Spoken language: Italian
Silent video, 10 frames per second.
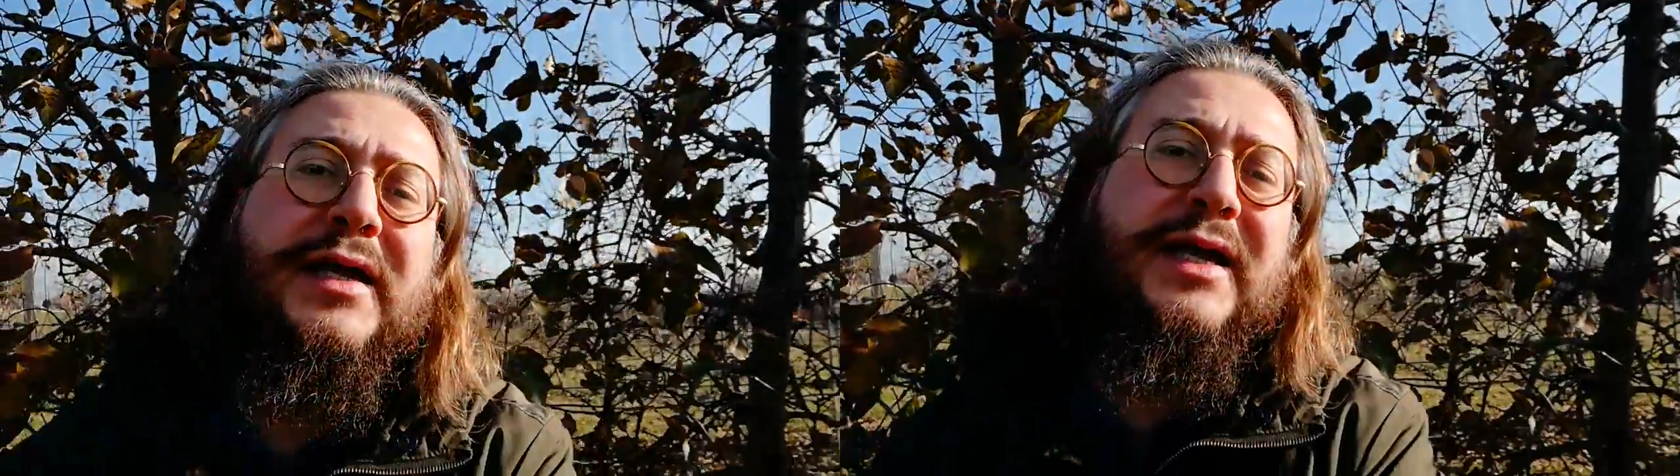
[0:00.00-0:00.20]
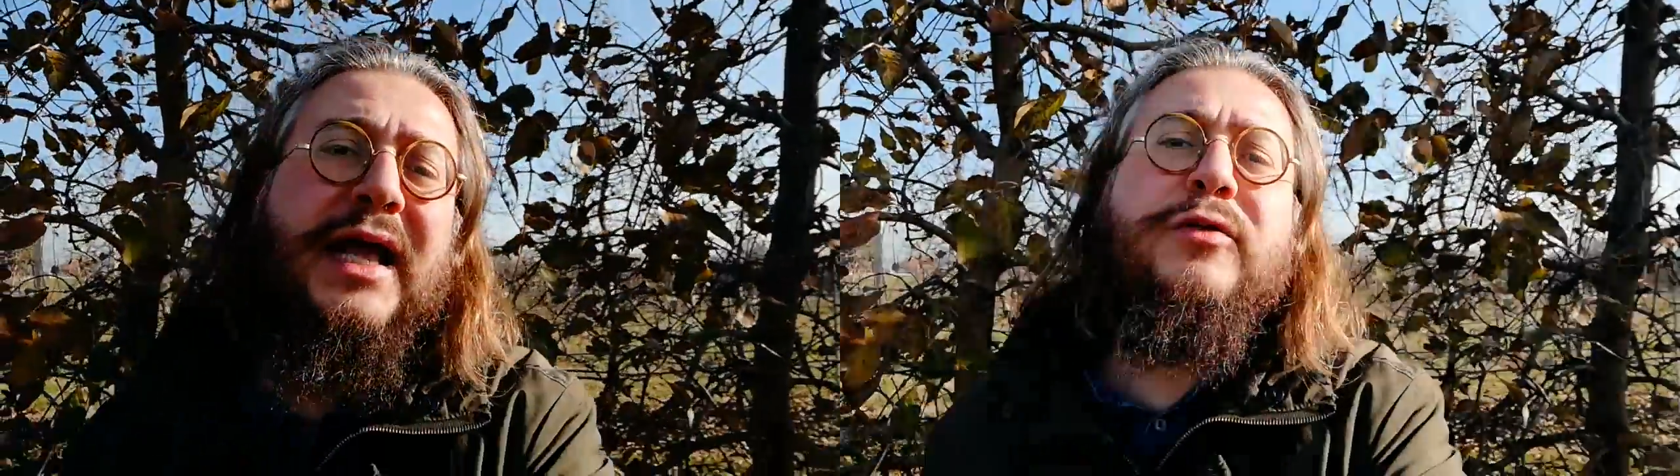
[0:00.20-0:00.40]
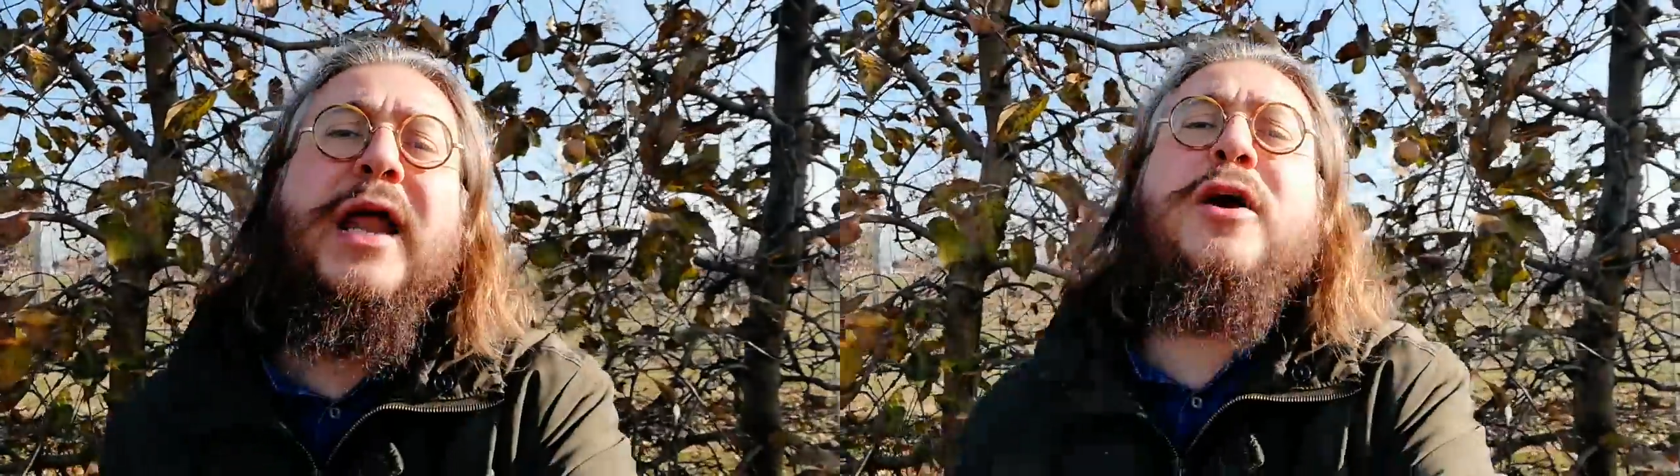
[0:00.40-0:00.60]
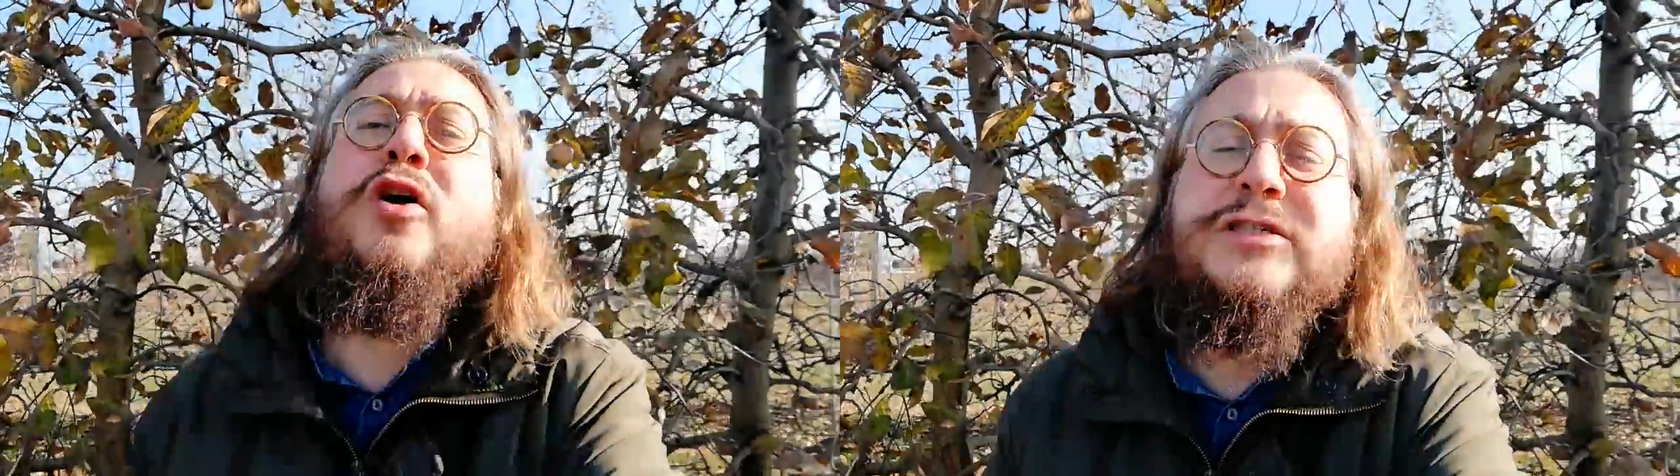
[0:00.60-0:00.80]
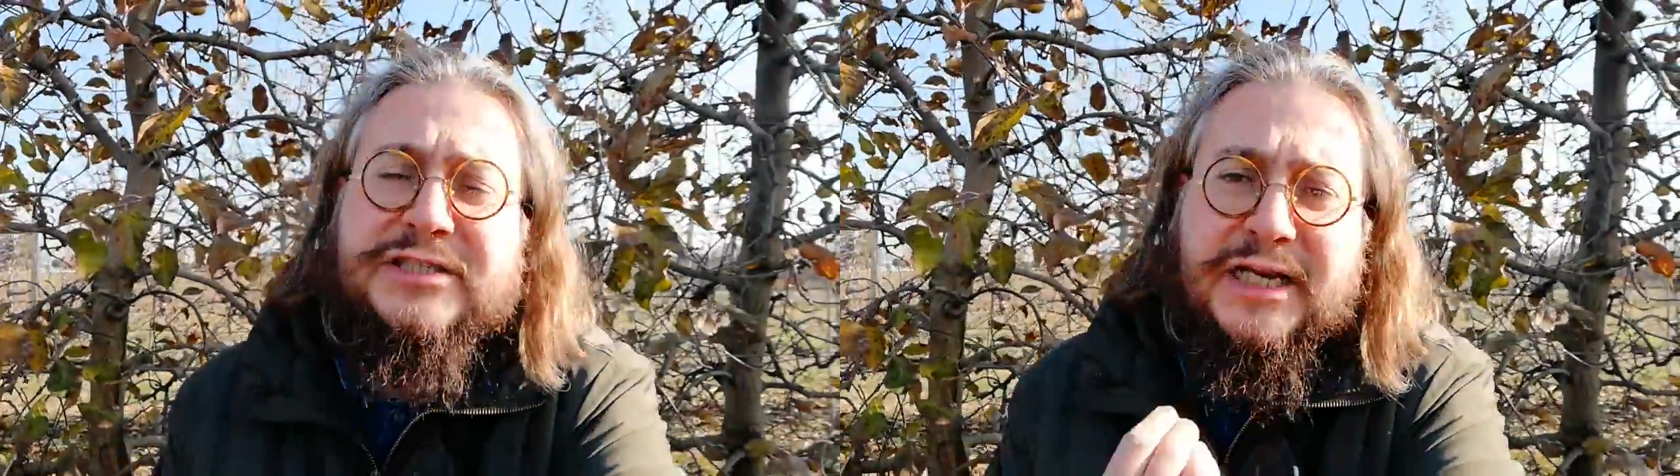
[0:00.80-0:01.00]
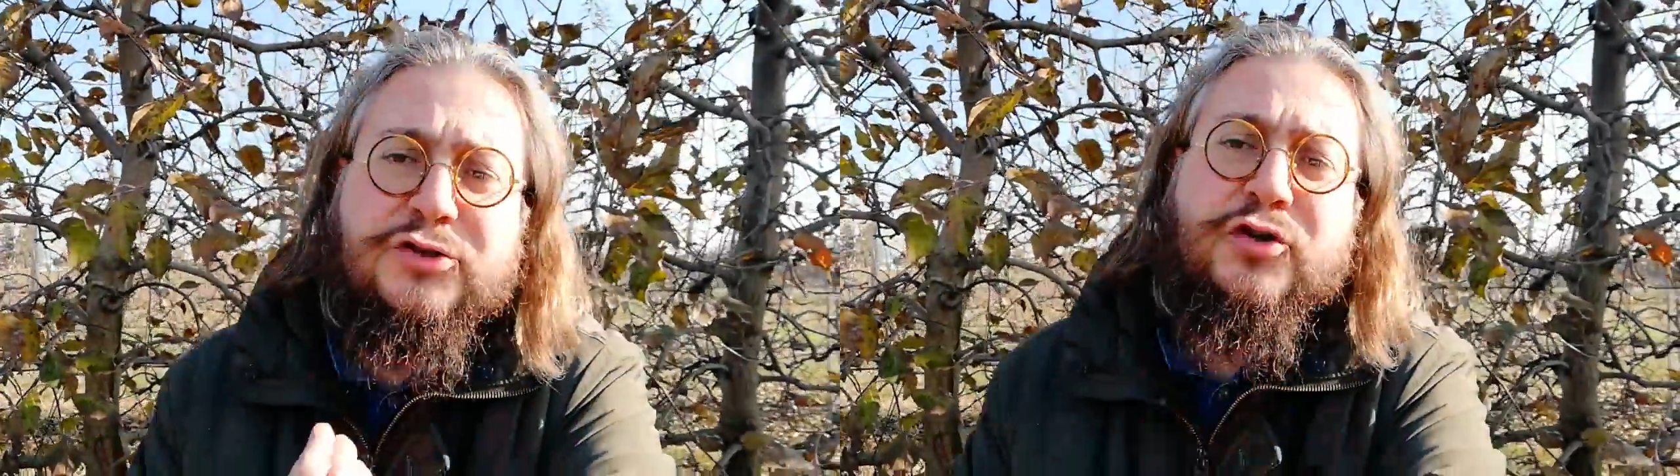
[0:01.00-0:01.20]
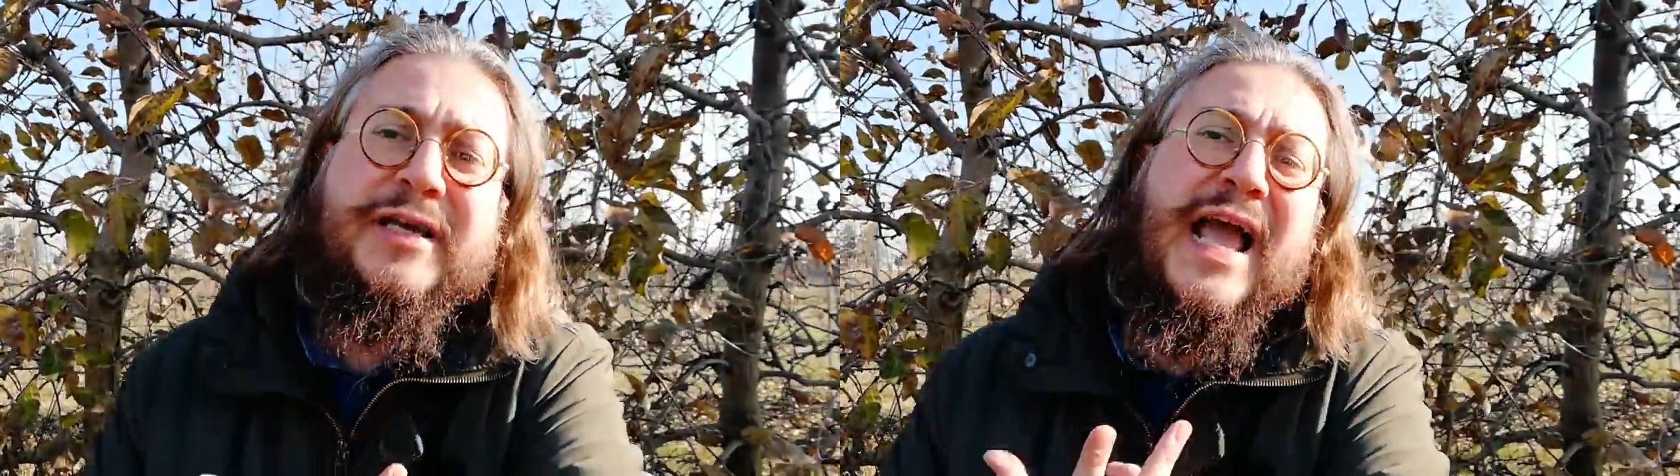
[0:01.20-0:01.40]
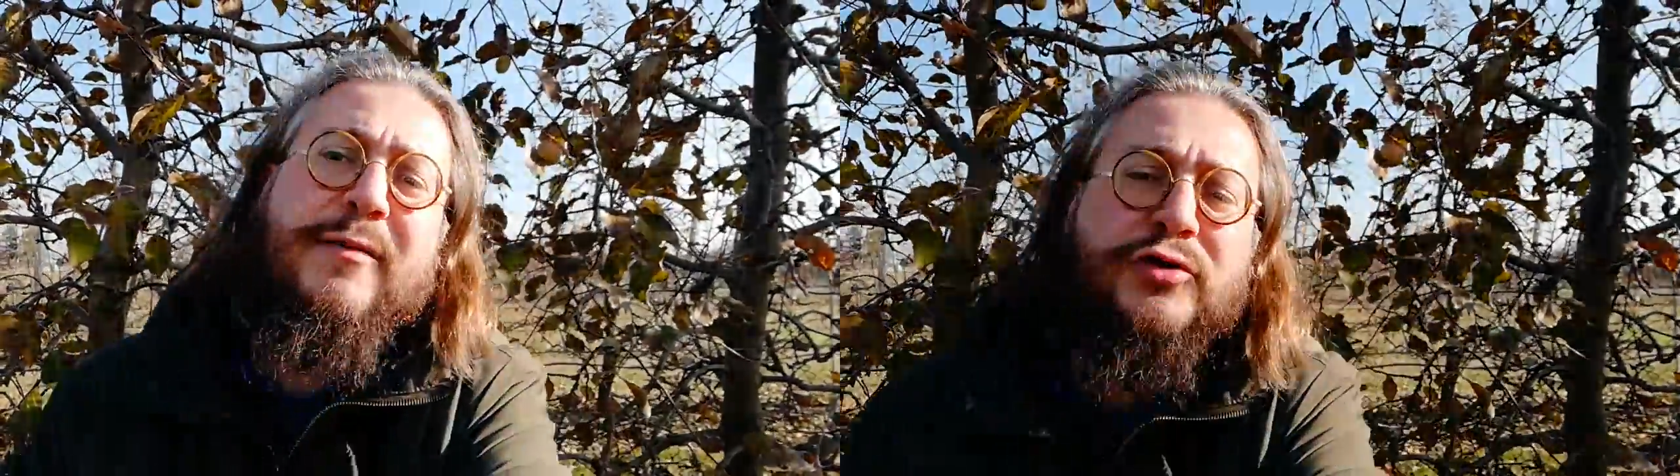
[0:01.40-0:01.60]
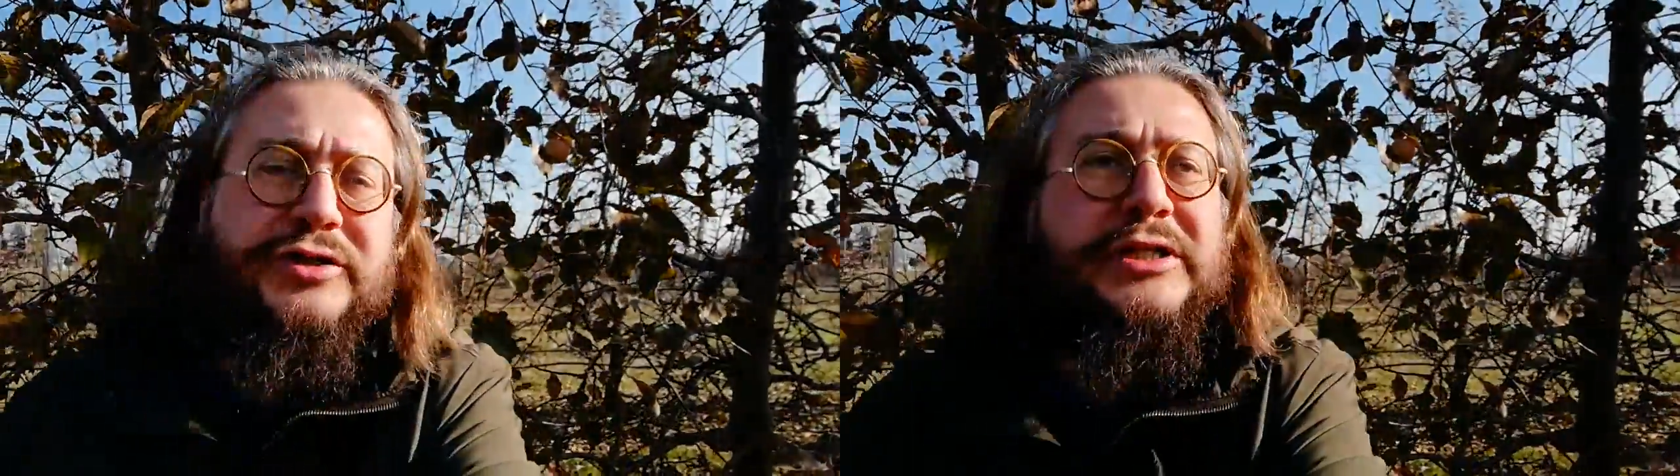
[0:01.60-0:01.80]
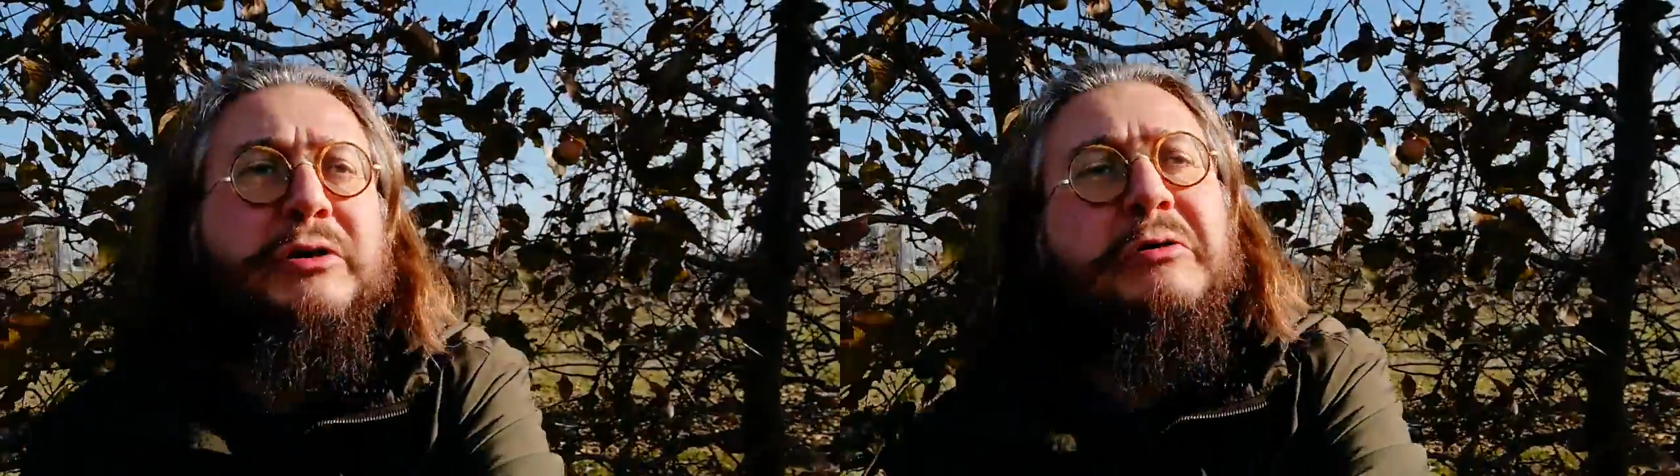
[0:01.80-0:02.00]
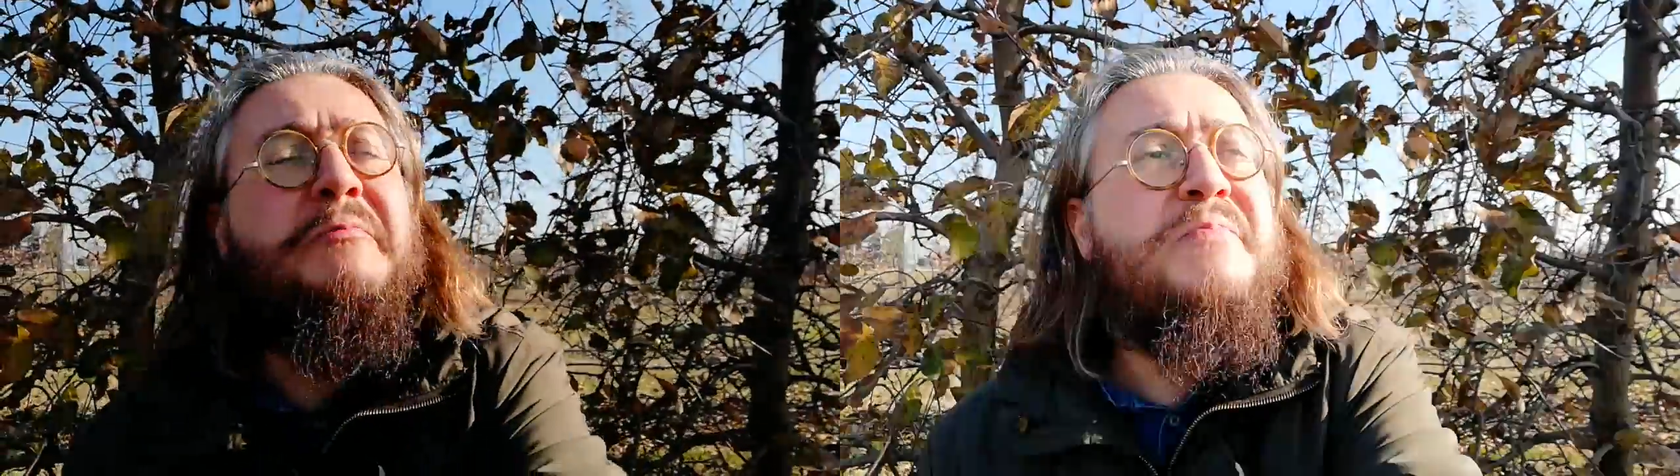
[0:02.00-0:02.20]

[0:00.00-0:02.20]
Allora, a cosa ce ne giochiamo, si dicono.